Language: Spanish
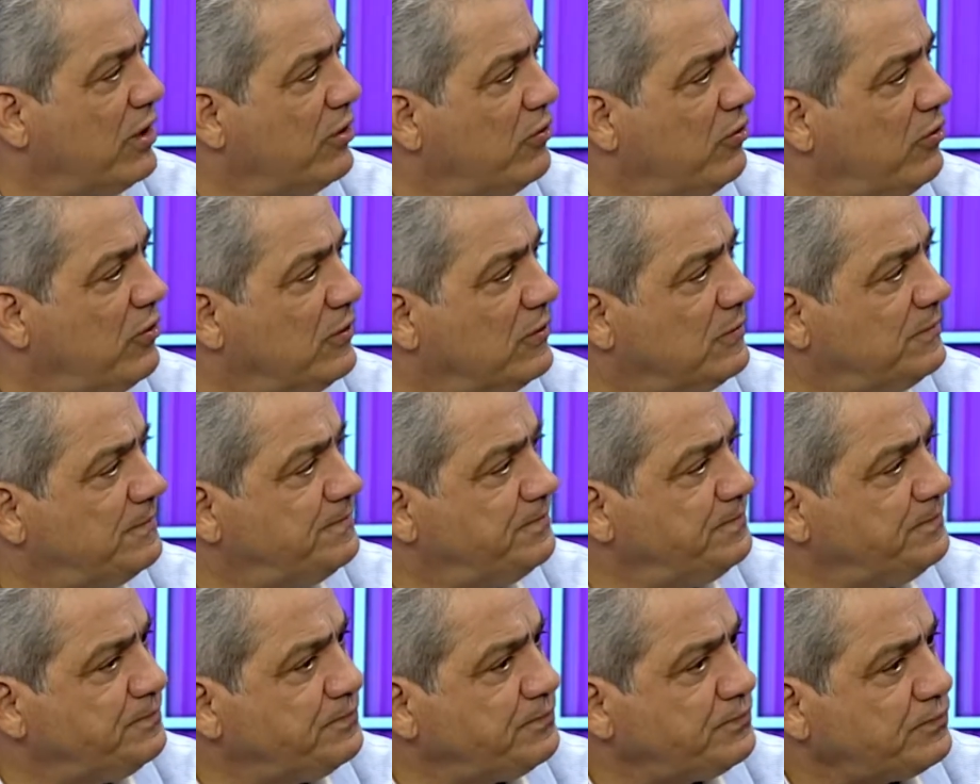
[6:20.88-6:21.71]
La gente que
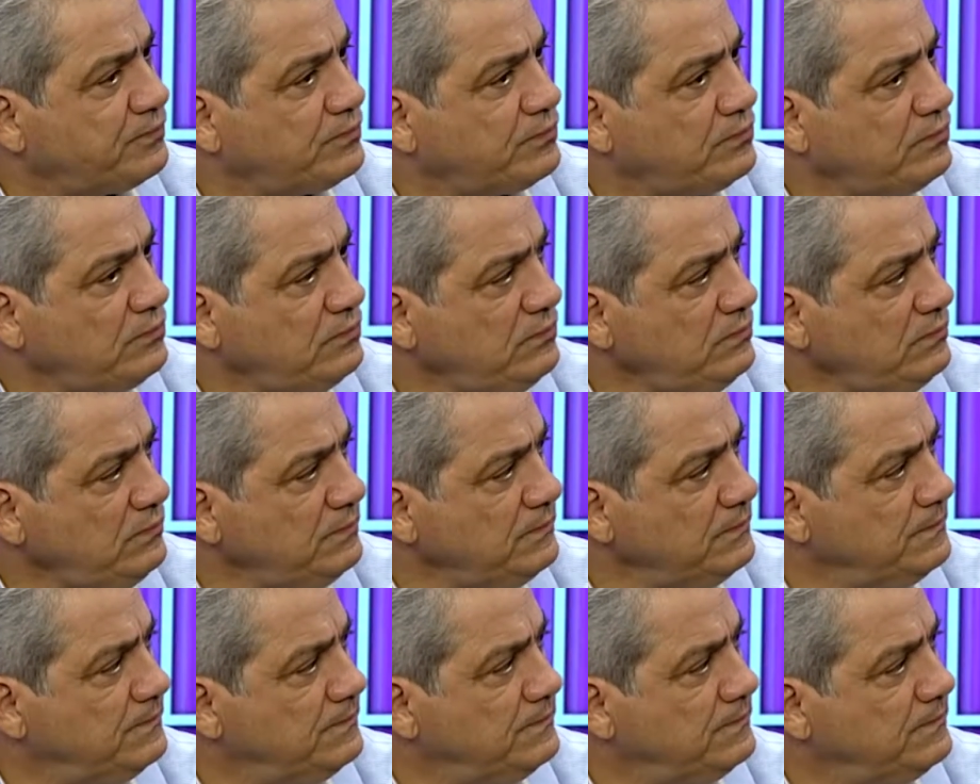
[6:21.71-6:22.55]
quiere adquirir
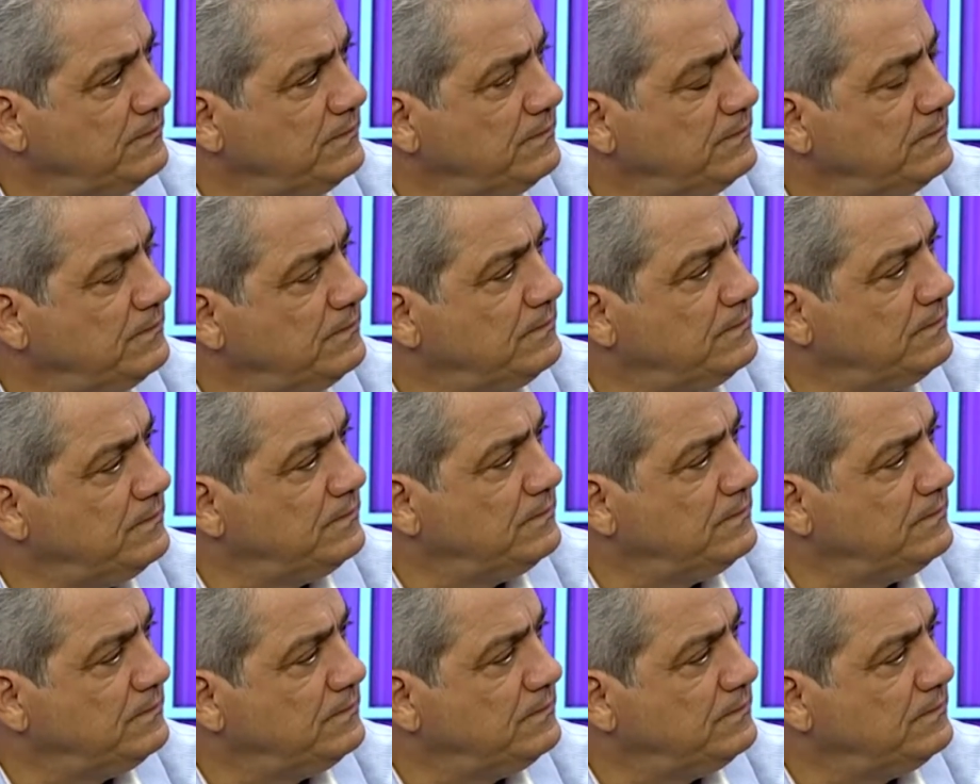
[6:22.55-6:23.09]
libros, ¿de qué